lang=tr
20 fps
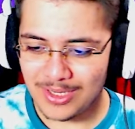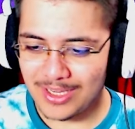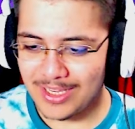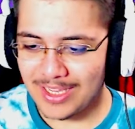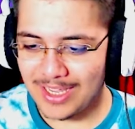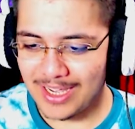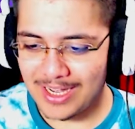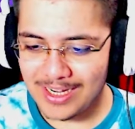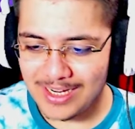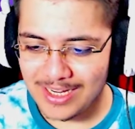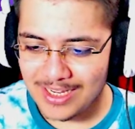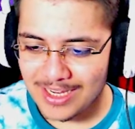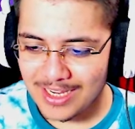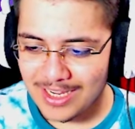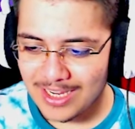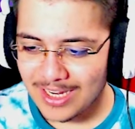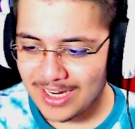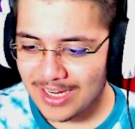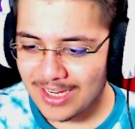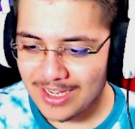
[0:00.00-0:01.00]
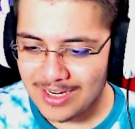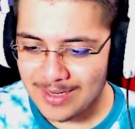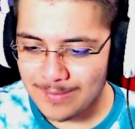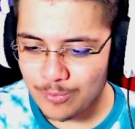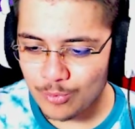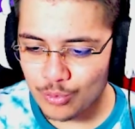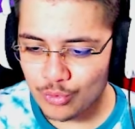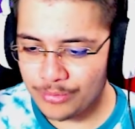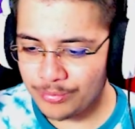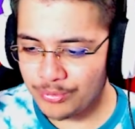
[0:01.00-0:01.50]
yani garip
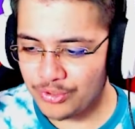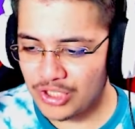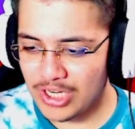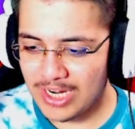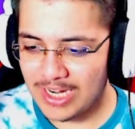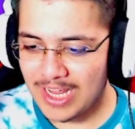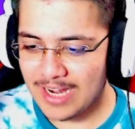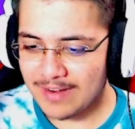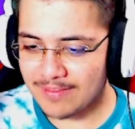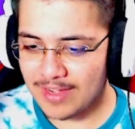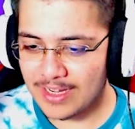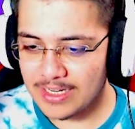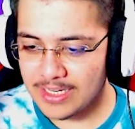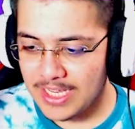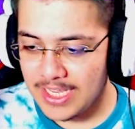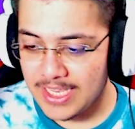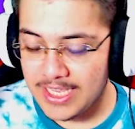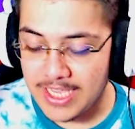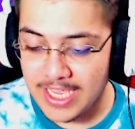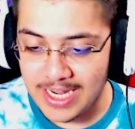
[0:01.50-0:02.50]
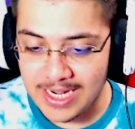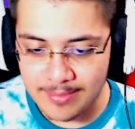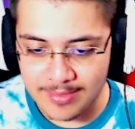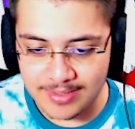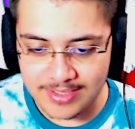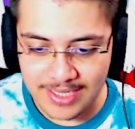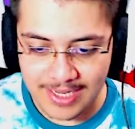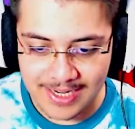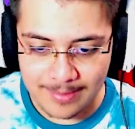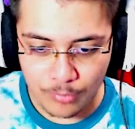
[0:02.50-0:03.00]
grup şeyler var. Yeni bir
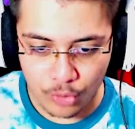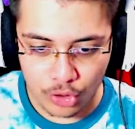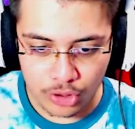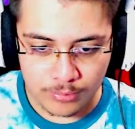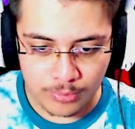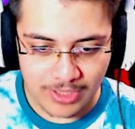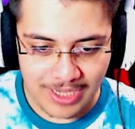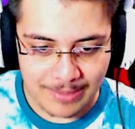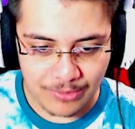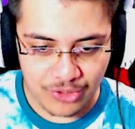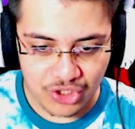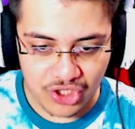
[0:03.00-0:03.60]
tane mod mu gelmiş?